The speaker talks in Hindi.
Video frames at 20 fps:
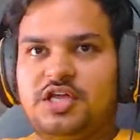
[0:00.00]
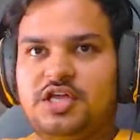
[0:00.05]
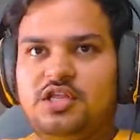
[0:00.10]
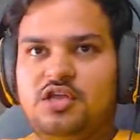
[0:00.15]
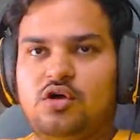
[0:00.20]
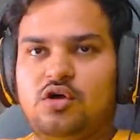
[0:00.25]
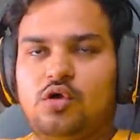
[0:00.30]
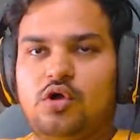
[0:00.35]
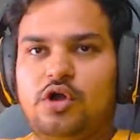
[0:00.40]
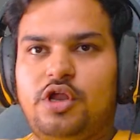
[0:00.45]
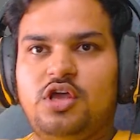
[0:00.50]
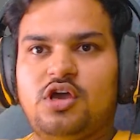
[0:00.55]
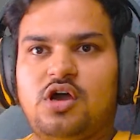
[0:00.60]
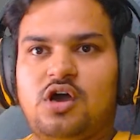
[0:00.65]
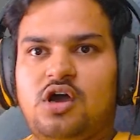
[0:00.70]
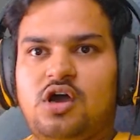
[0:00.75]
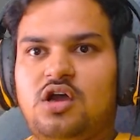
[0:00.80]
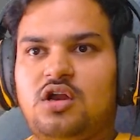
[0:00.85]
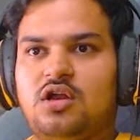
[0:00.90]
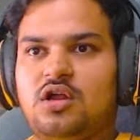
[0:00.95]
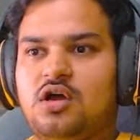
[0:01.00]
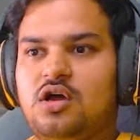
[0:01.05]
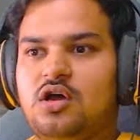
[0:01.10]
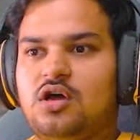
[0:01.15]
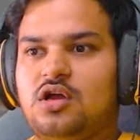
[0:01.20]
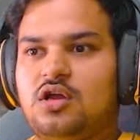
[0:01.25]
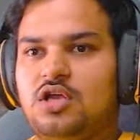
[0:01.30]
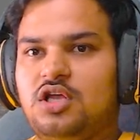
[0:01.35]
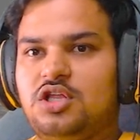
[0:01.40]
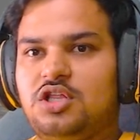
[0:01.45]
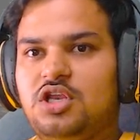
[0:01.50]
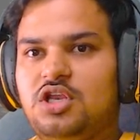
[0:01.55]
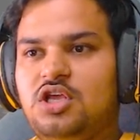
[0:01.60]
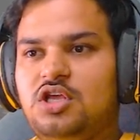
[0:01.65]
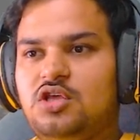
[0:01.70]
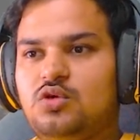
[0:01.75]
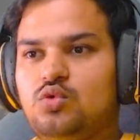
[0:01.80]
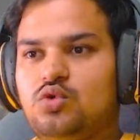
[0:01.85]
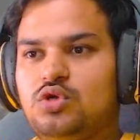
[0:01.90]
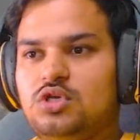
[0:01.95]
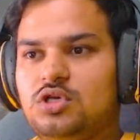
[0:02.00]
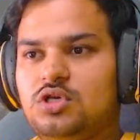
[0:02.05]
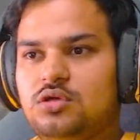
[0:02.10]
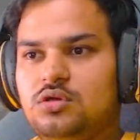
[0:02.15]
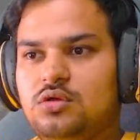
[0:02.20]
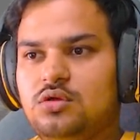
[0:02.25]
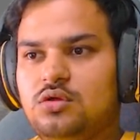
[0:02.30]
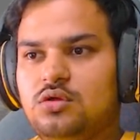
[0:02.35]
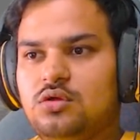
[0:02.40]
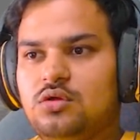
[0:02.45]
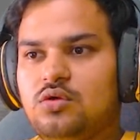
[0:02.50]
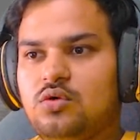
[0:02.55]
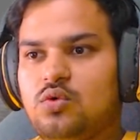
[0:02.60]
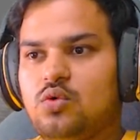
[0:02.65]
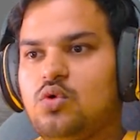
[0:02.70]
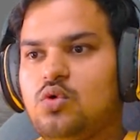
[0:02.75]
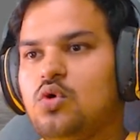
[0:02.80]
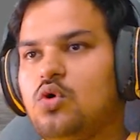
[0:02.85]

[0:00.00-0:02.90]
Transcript: ये ऑडी आर आर कितने की होगी ये ओ